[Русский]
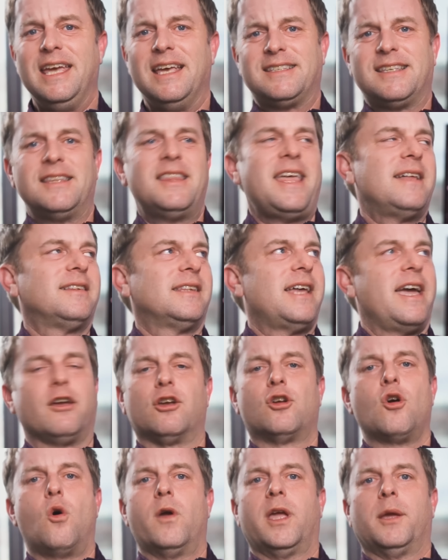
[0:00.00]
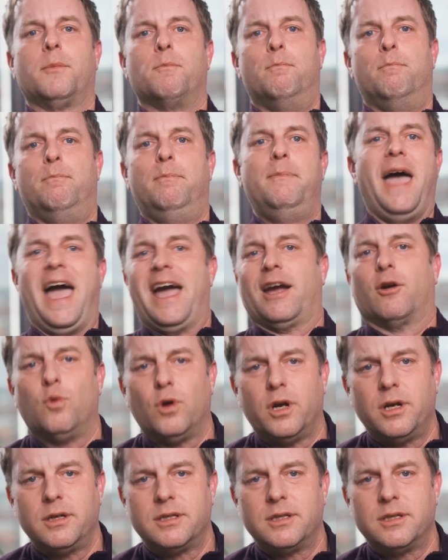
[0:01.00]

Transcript: То есть, разве это не похоже на движение